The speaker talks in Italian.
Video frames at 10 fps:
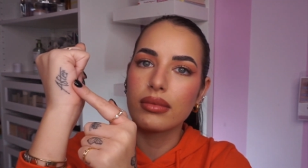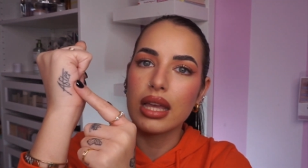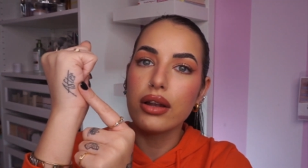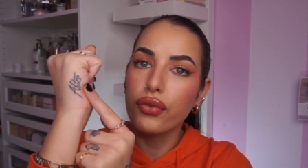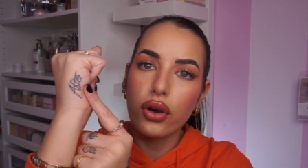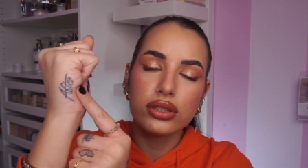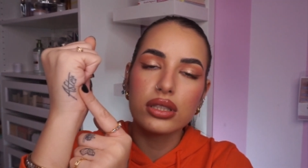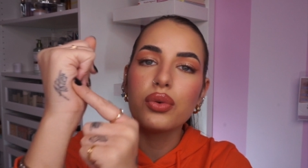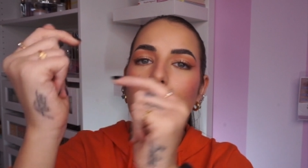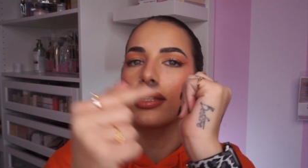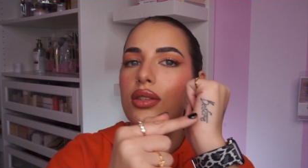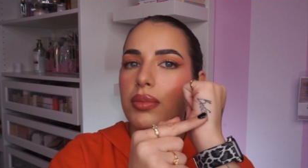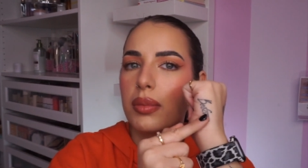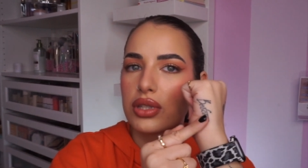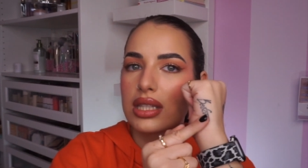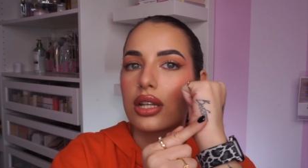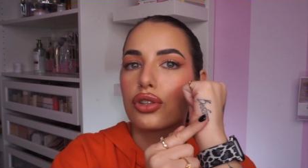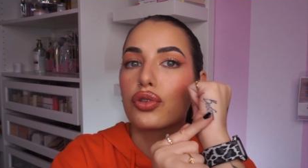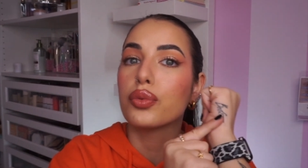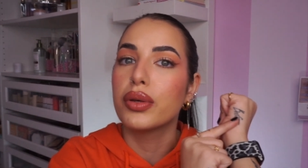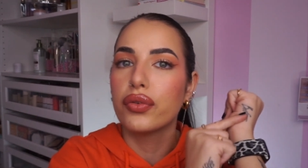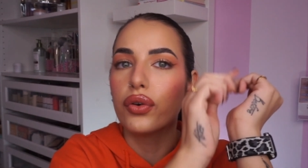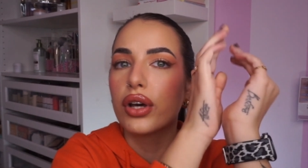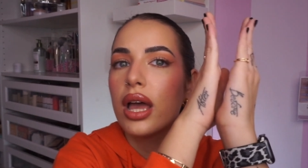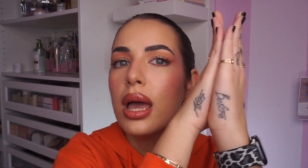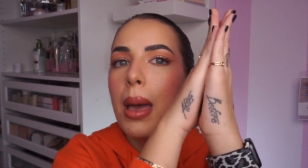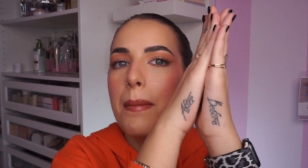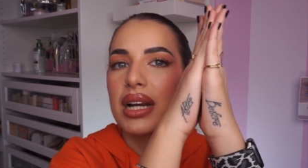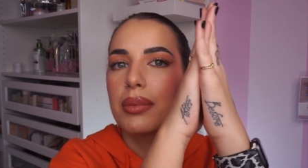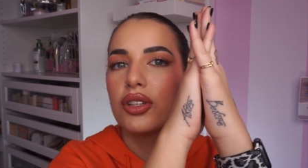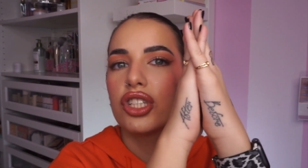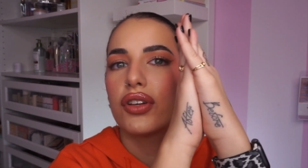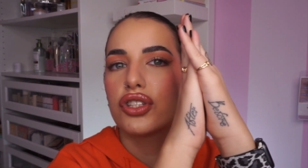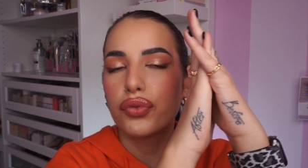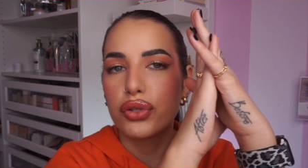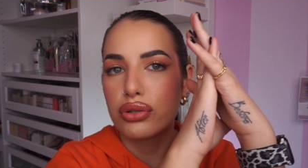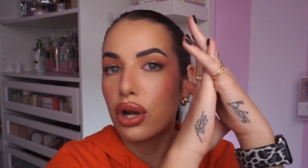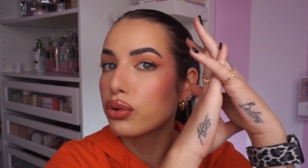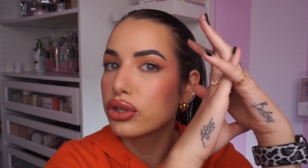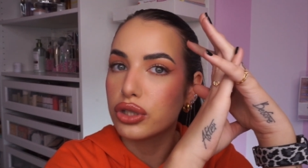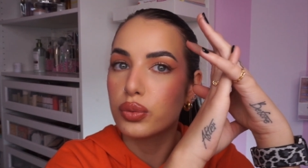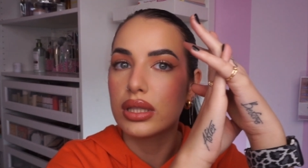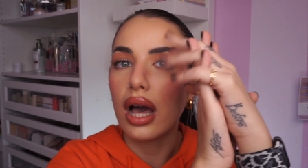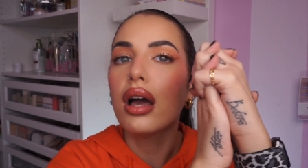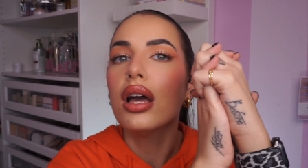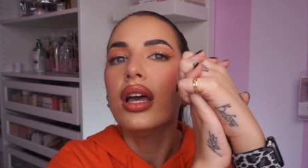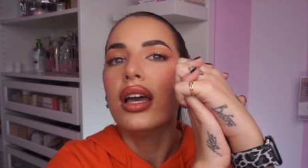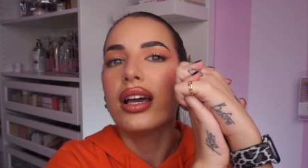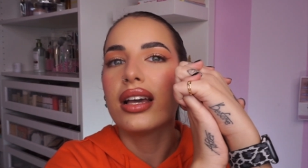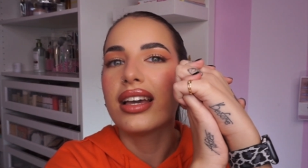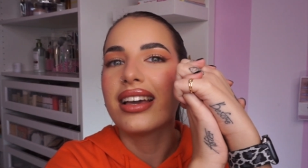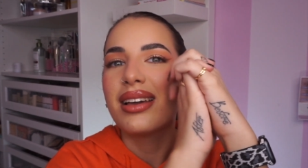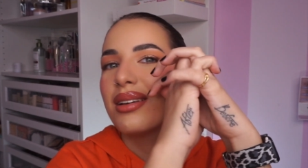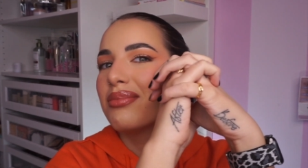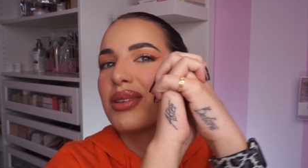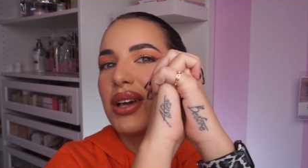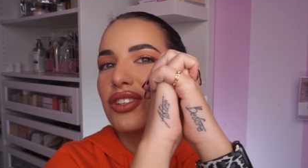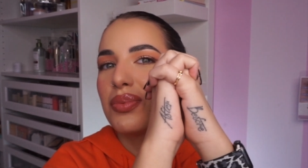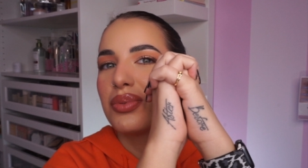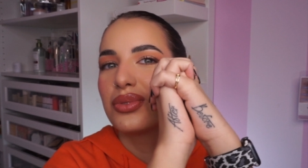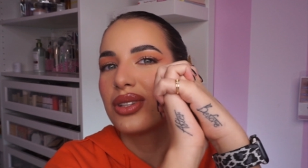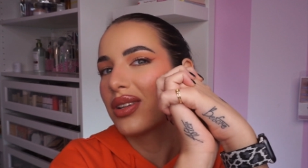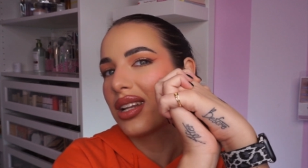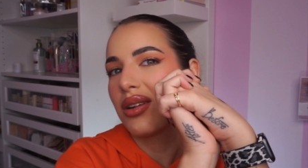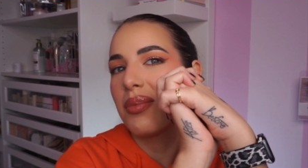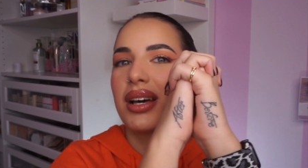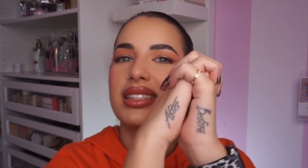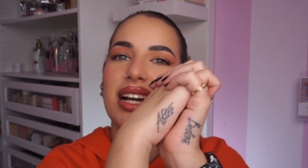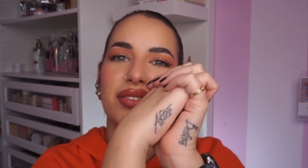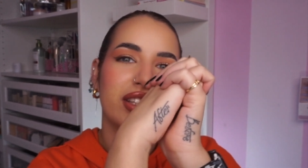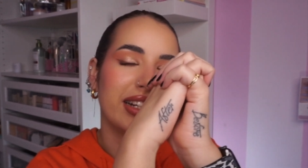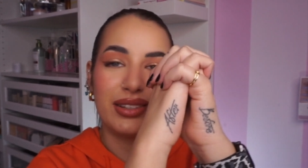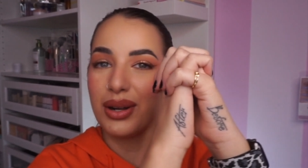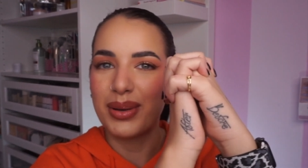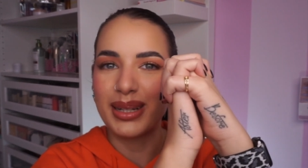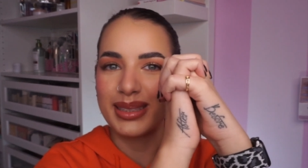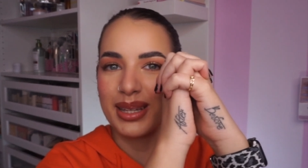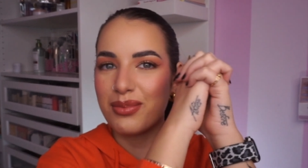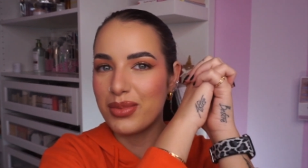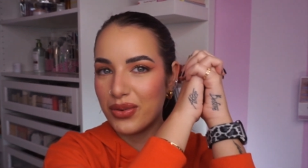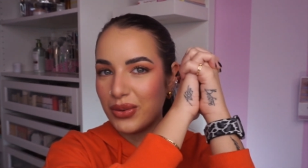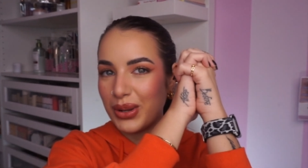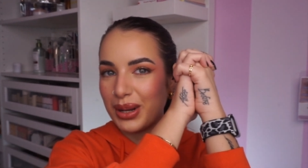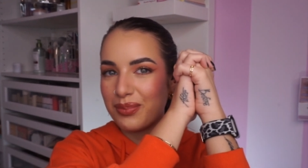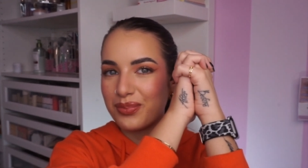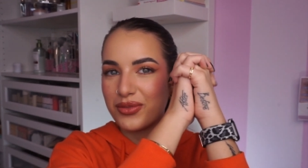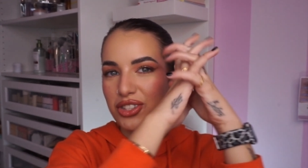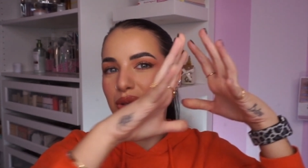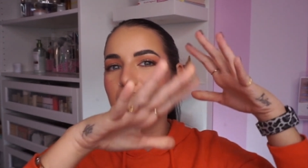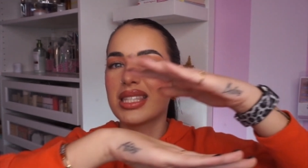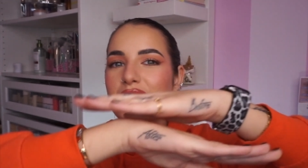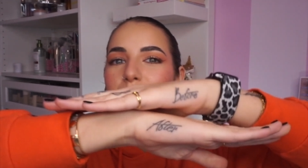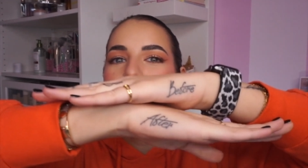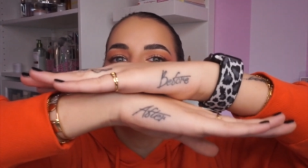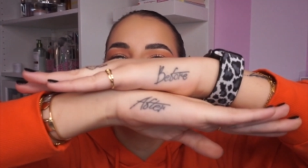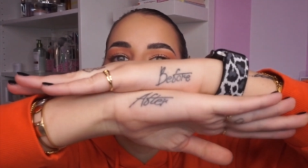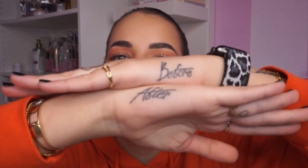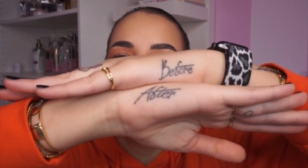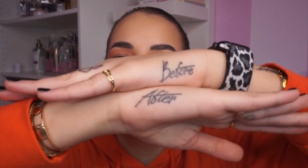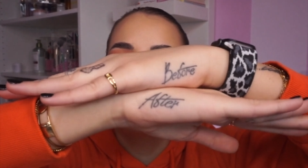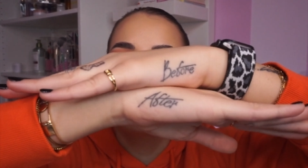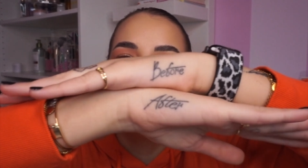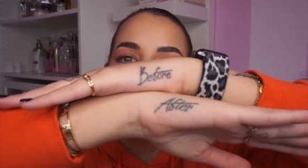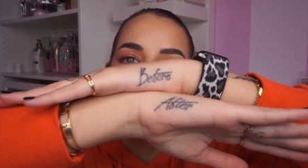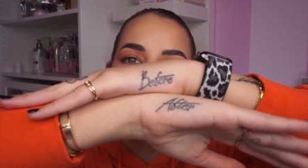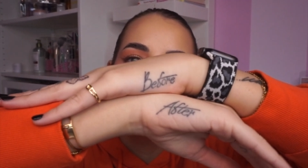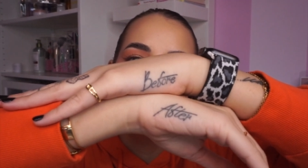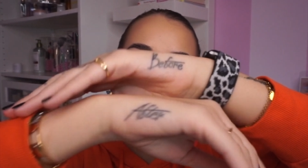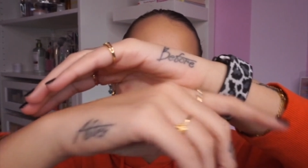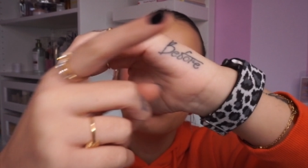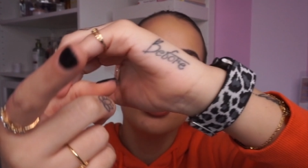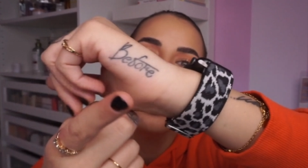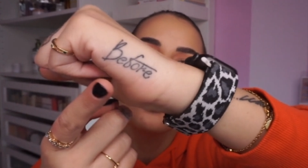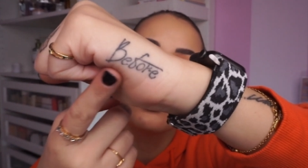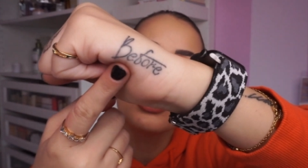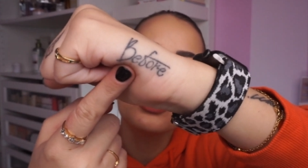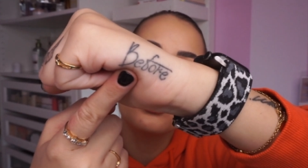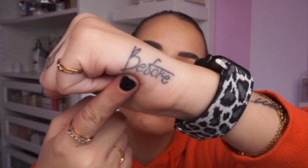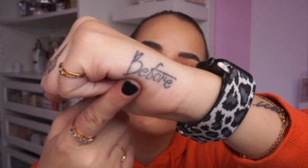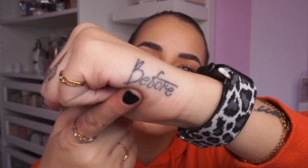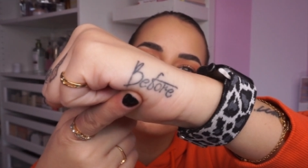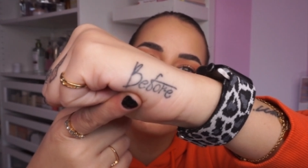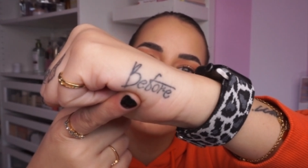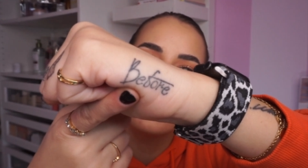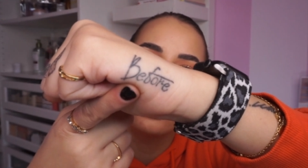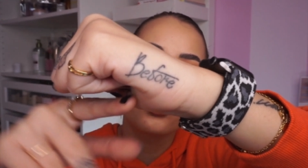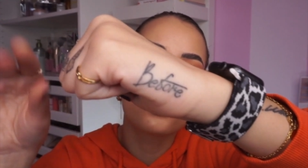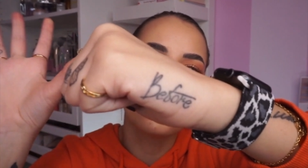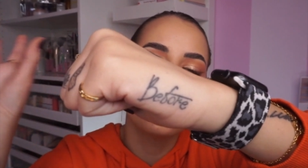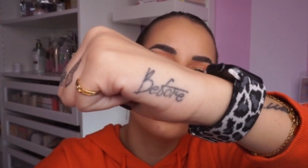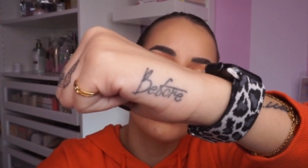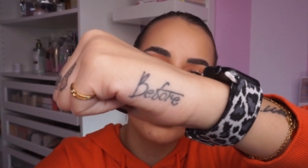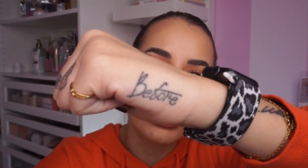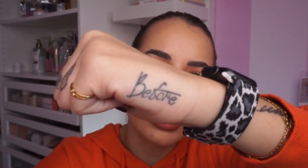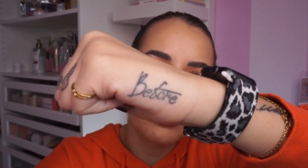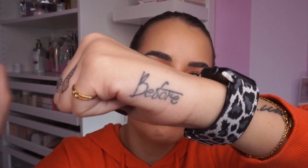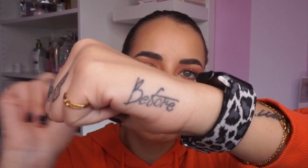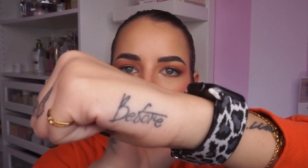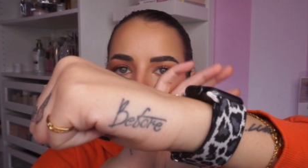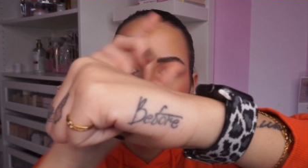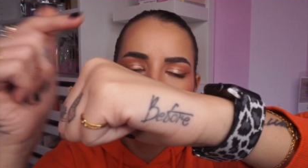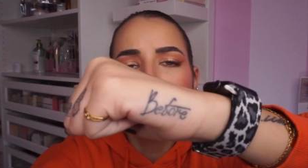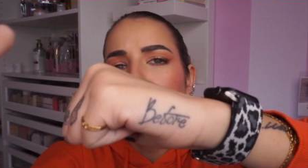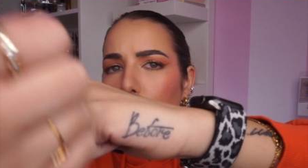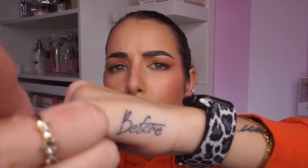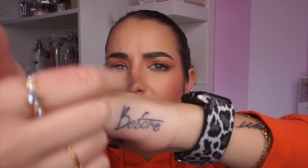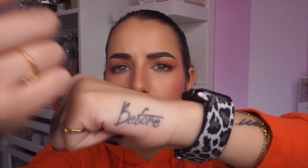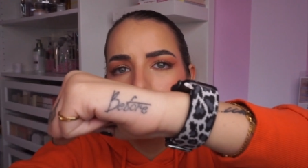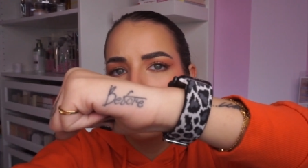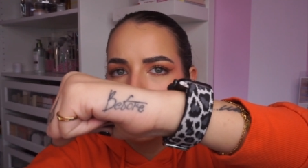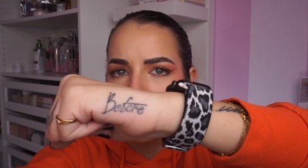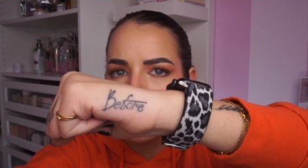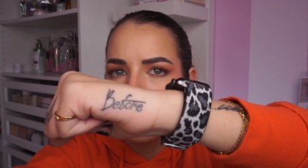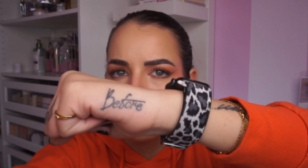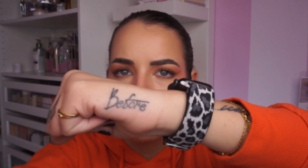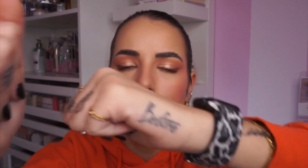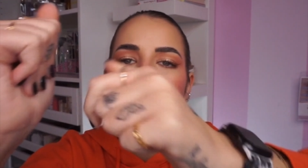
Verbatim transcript: il, font di questo e abbiamo scritto before, perché mi piaceva ci fosse una continuità e mi piace appunto avere da una parte after, da una parte before. Secondo me si completano molto molto bene. Questo qui invece l'ho ripassato solo due volte, cioè l'ho fatto e l'ho ripassato.